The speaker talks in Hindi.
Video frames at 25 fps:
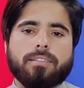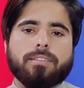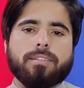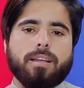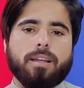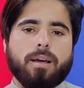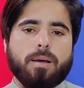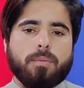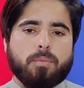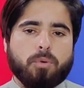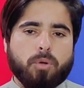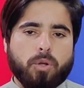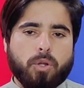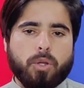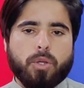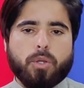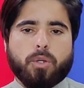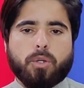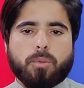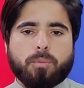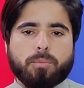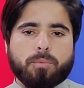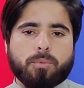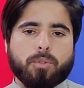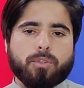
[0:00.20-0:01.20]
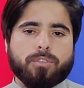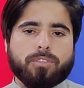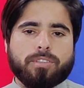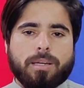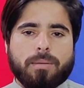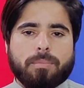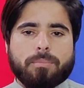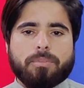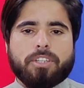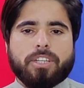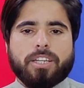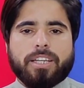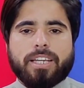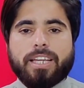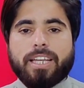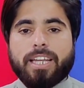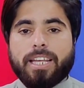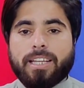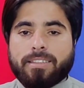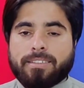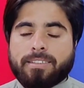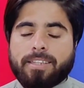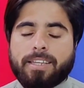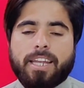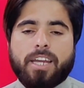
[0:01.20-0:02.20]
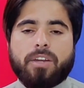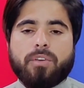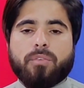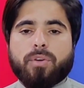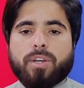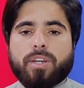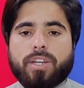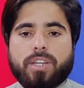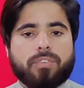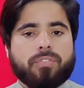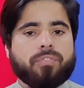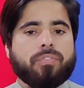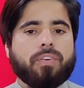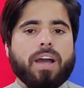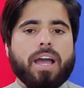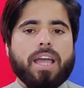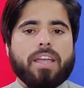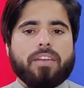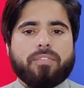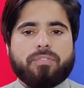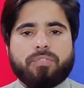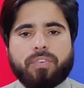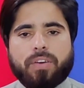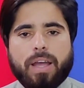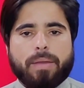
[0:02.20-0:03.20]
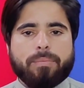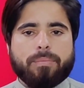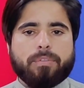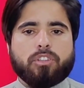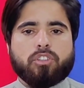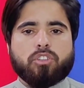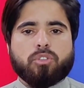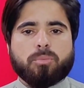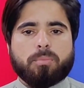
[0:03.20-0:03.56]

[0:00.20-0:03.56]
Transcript: असलम तो सैमसंग गलेक्सी ए ट्वेंटी फाइव फाइव